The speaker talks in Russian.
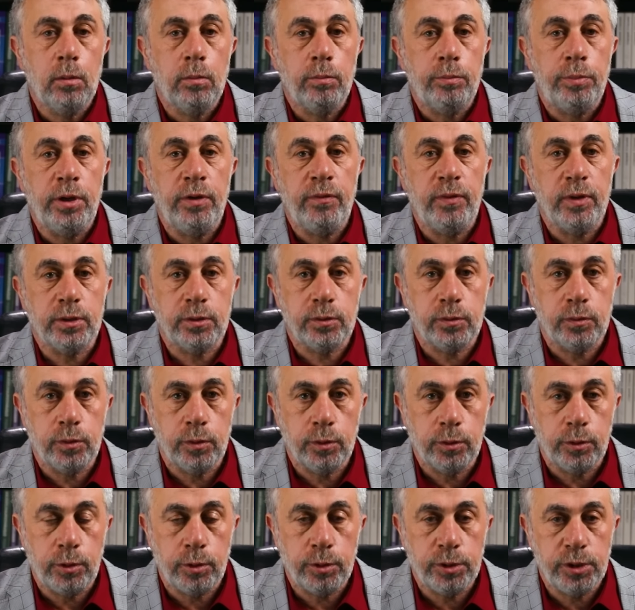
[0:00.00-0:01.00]

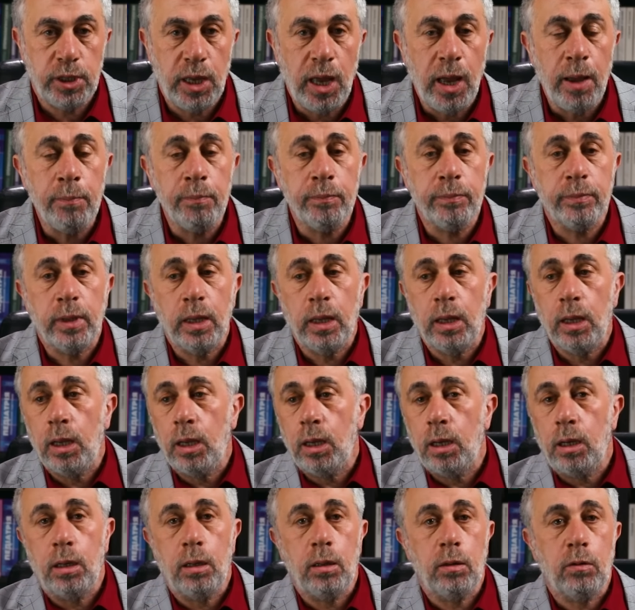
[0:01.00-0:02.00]
Приветствую, друзья!
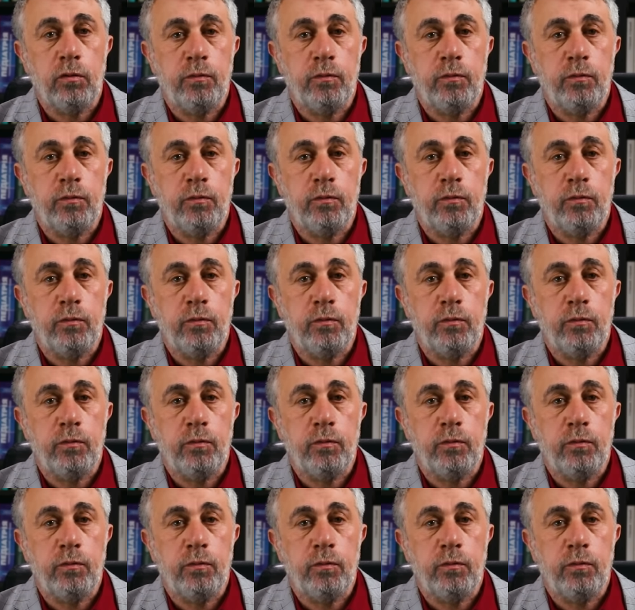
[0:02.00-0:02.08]
Э,